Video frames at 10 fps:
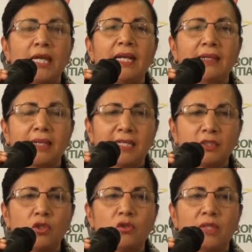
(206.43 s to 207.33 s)
en la
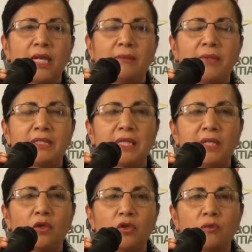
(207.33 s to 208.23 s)
creación de la empresa
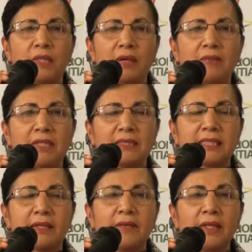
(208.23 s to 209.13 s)
de economía
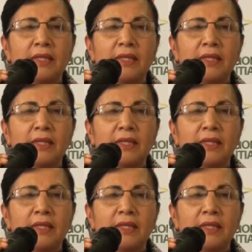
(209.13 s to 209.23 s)
mixta.